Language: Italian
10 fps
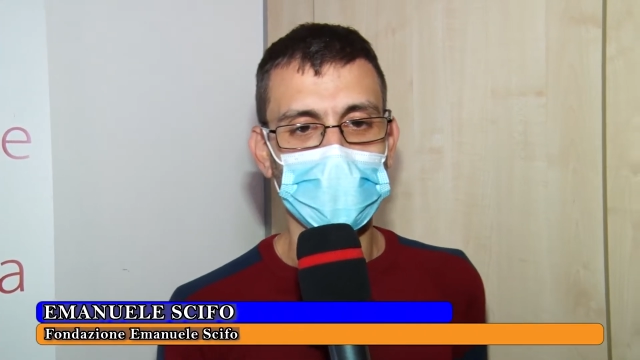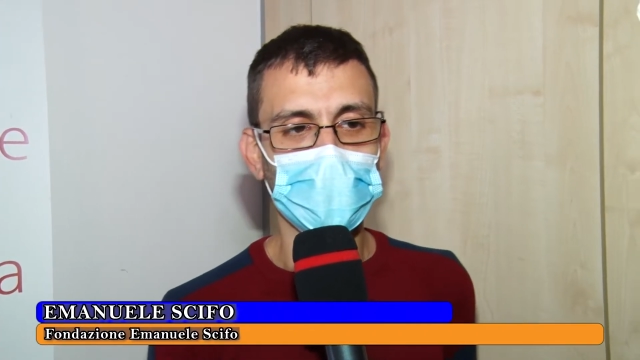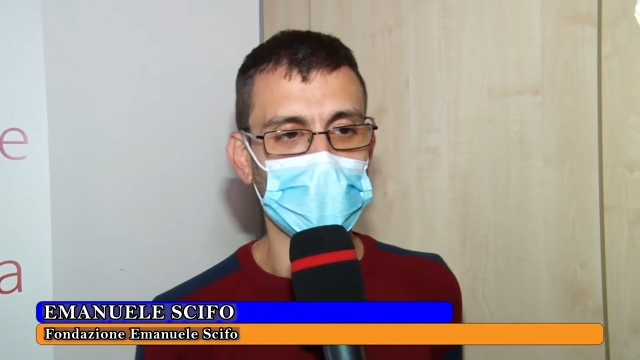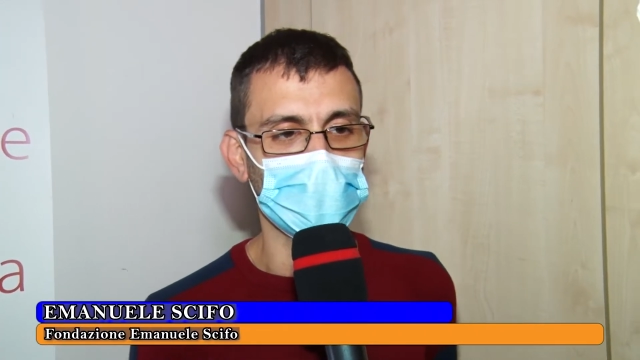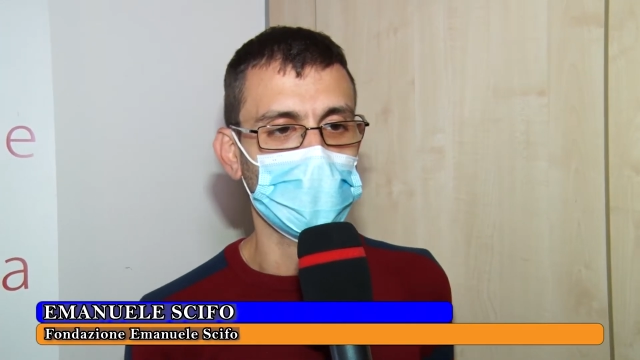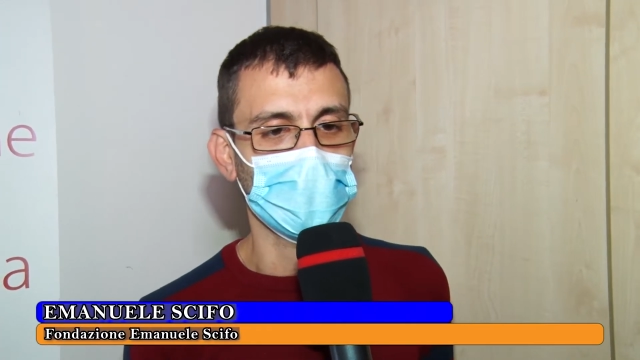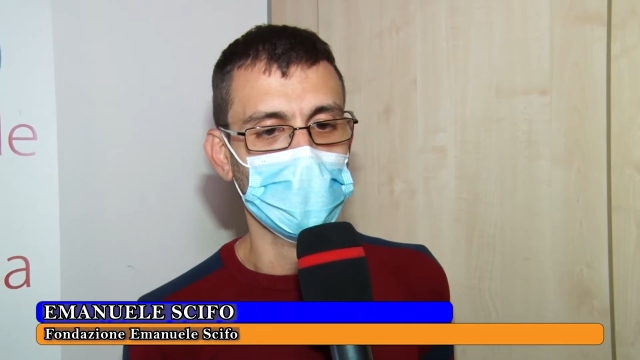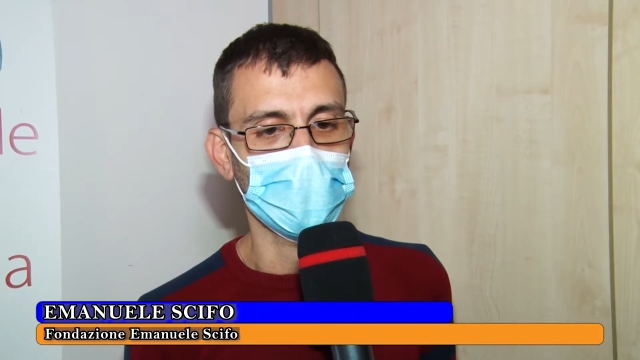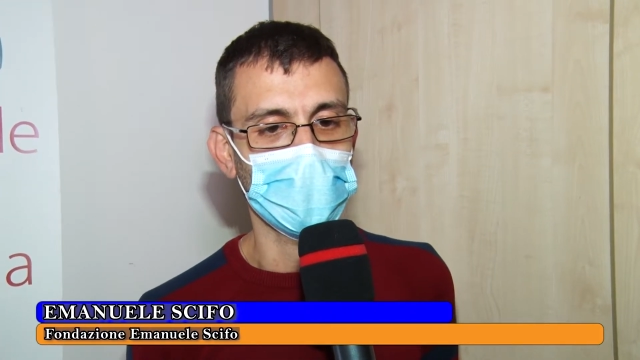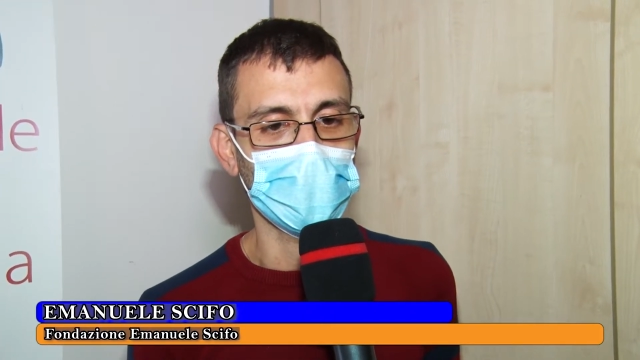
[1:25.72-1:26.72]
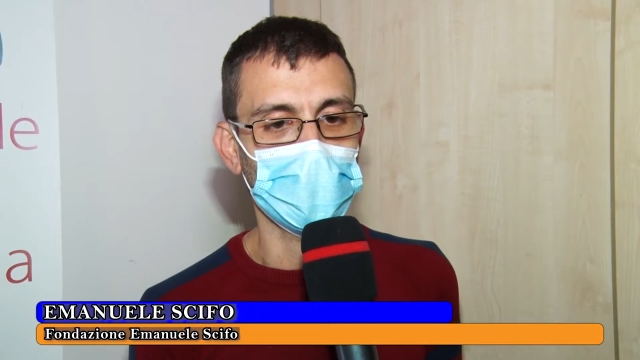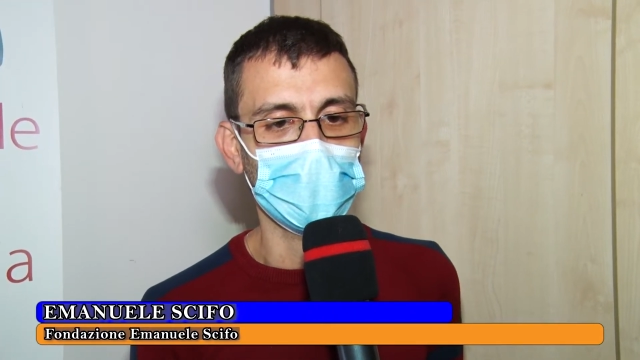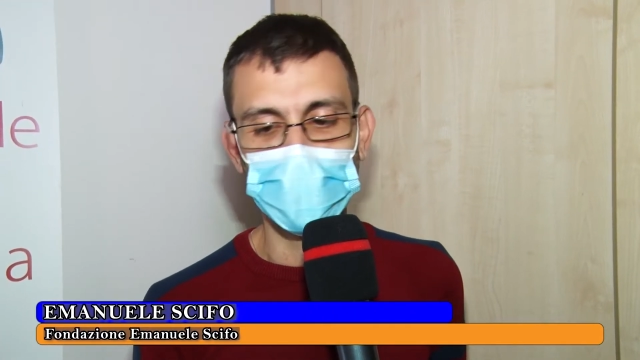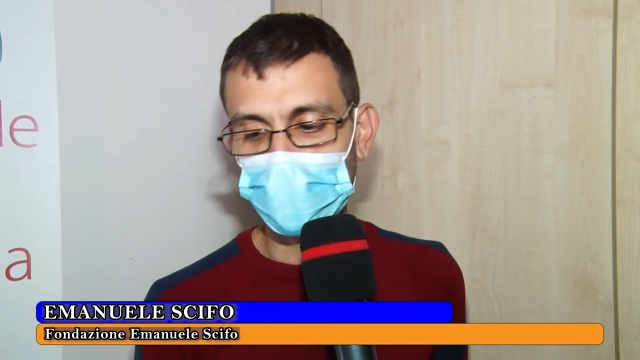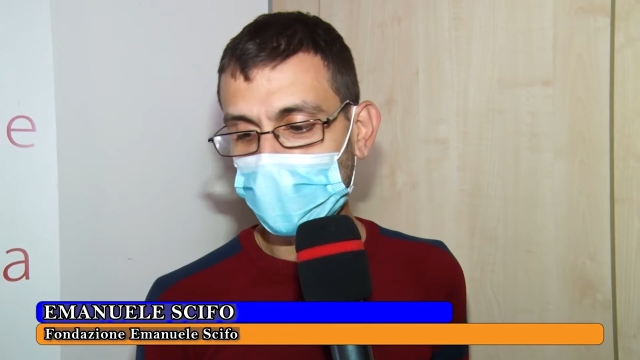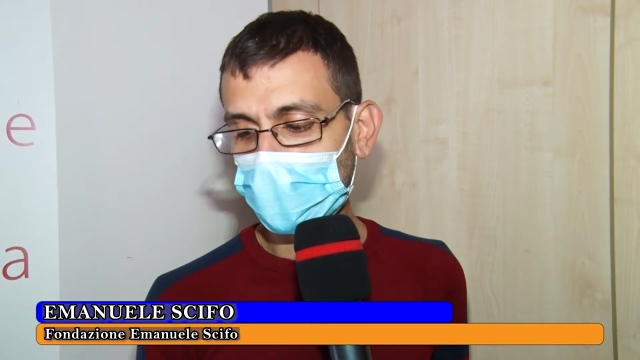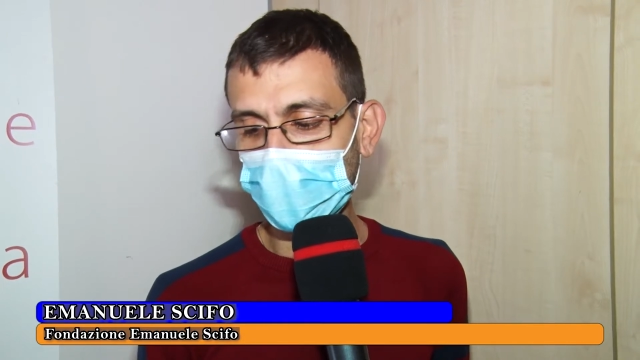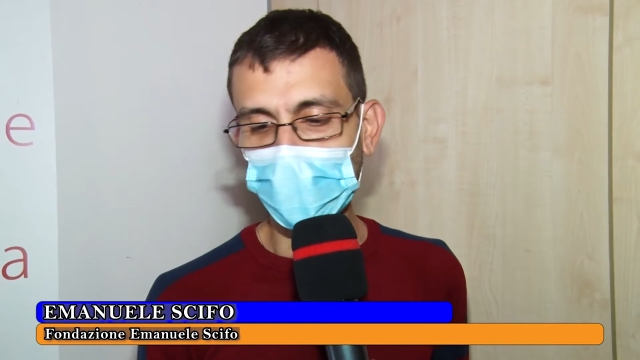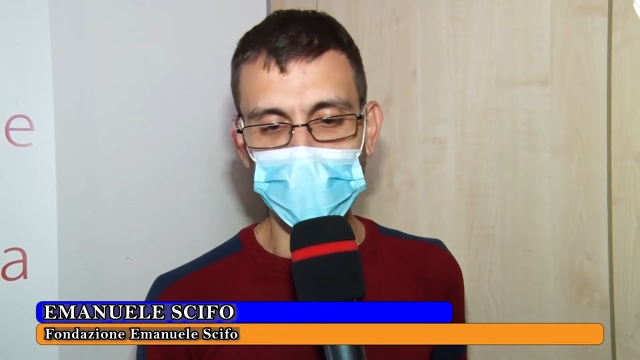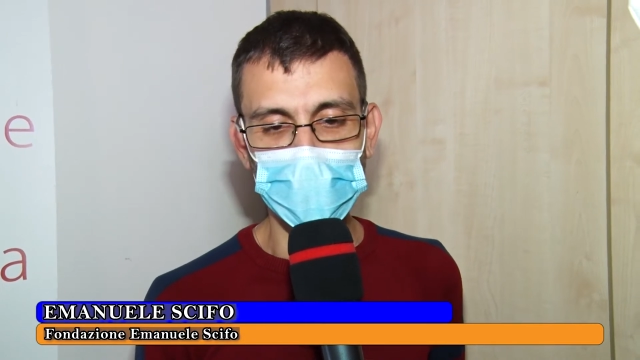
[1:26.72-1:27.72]
di quanto
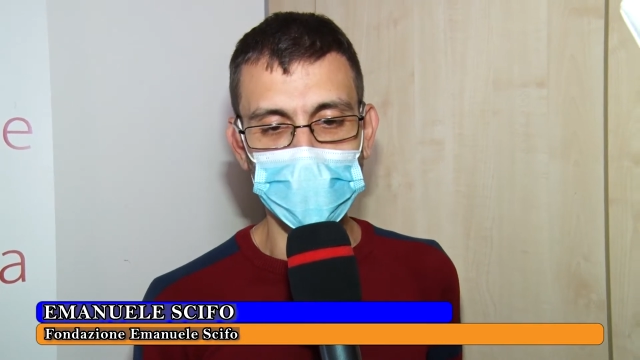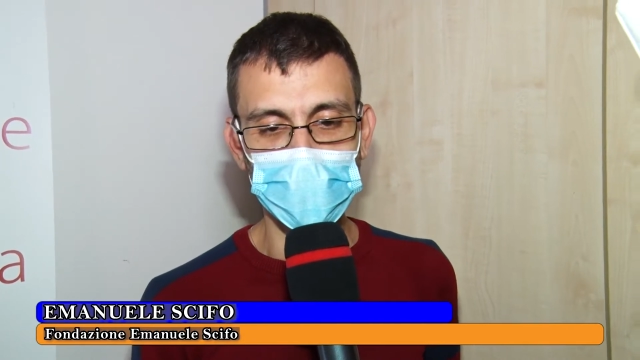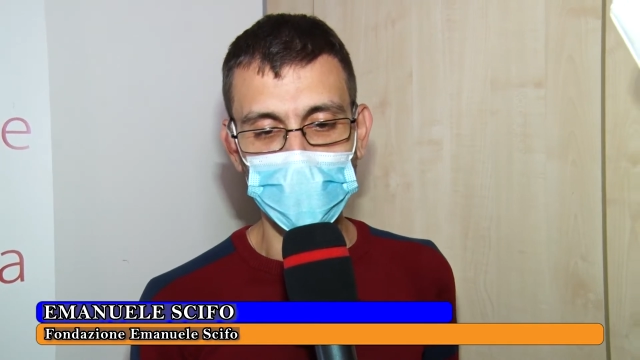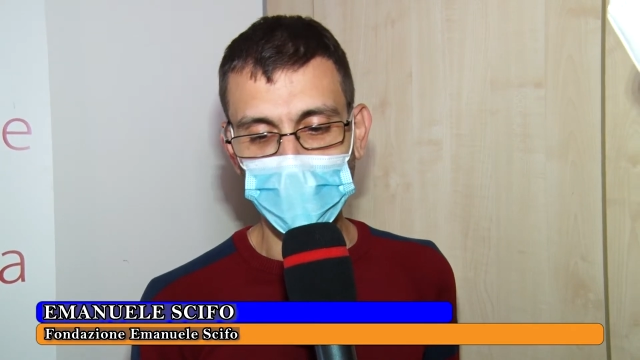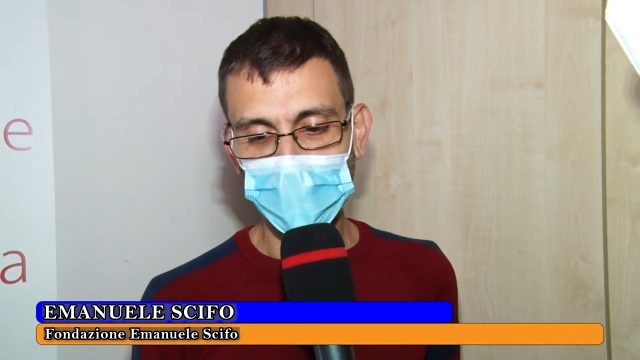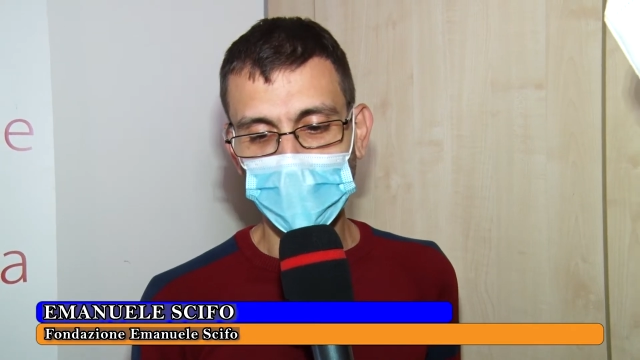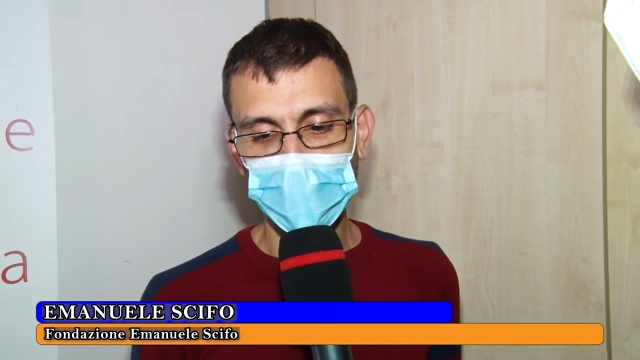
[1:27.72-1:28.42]
Francesco Guarini